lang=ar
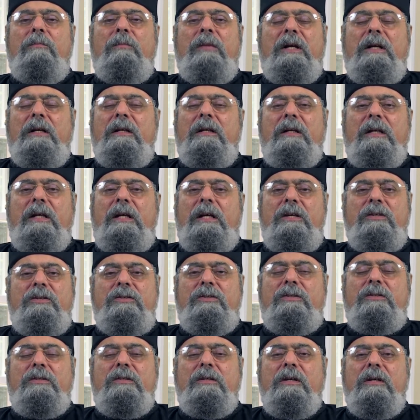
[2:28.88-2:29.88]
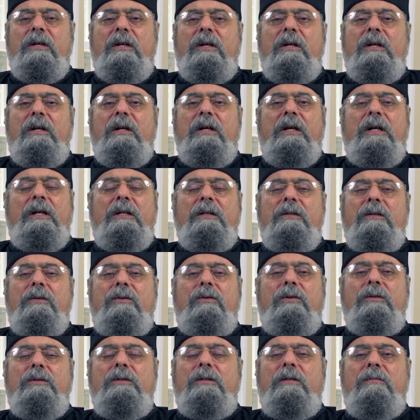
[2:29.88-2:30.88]
ما يلغيش
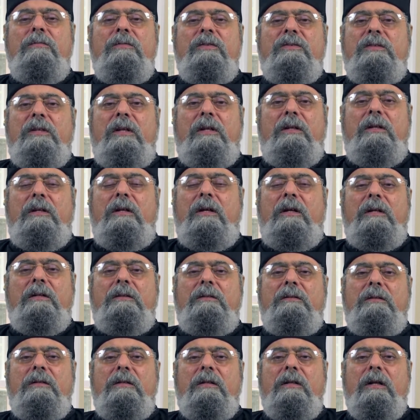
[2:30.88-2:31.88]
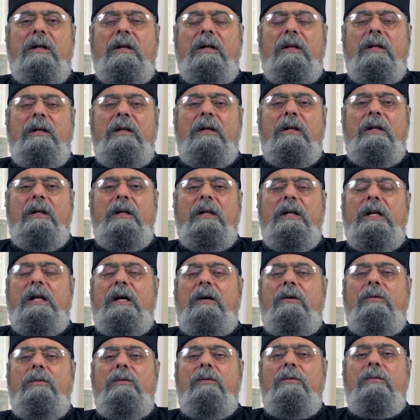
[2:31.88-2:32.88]
ان جند المظلات
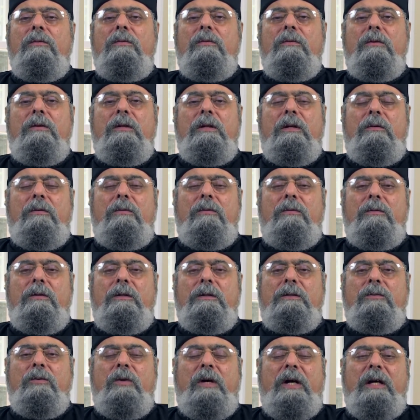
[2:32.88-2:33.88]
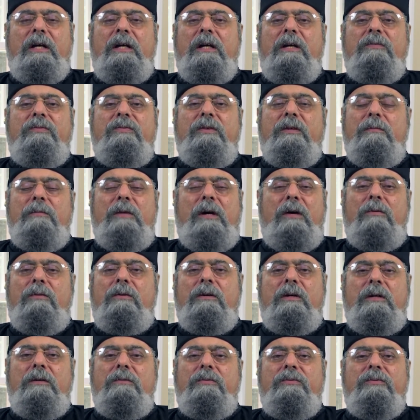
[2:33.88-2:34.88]
لو لو تواجه في
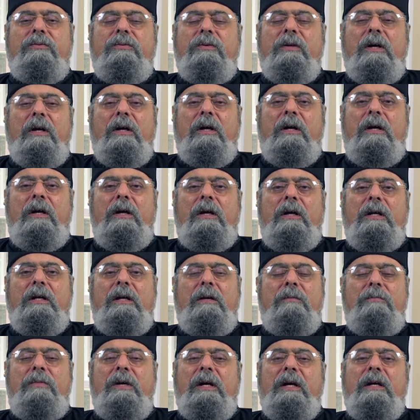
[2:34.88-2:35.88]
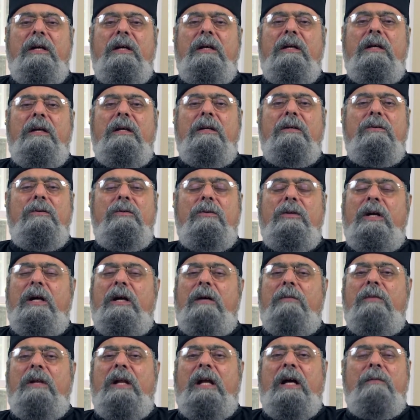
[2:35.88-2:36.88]
موقف ينبغي انه
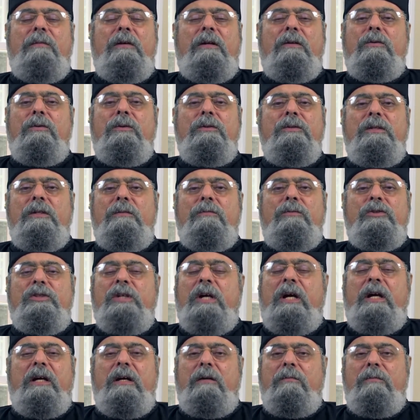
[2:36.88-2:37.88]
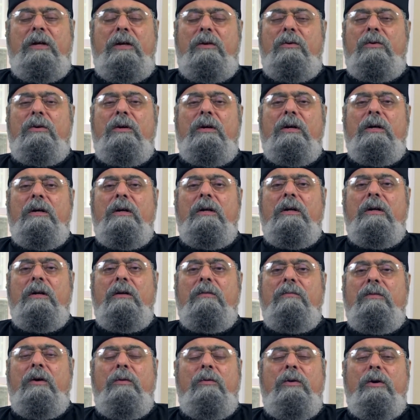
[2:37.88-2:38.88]
يعمل عمل جندي المشاه هيعمله
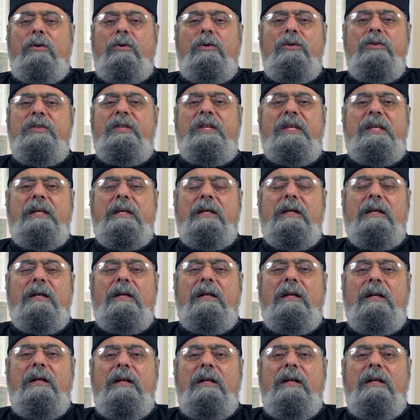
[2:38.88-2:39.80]
فهو جندي